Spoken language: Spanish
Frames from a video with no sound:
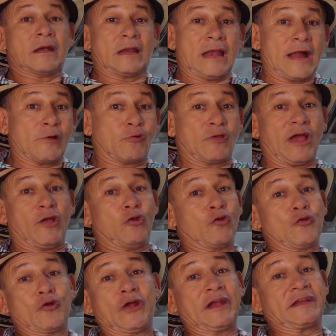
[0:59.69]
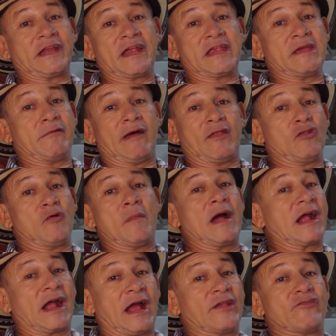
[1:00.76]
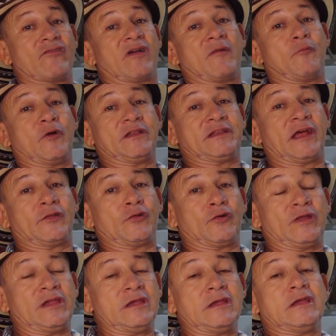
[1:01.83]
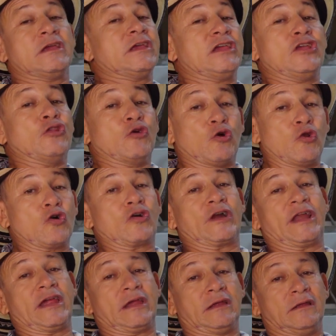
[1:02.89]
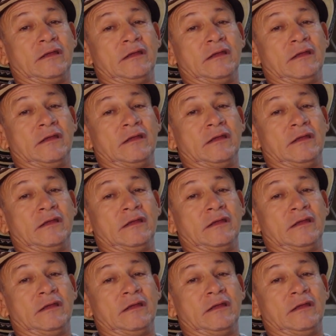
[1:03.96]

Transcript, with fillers: Claro que hay otros que están llevando más cacho que Puerta Torín y no lo creen.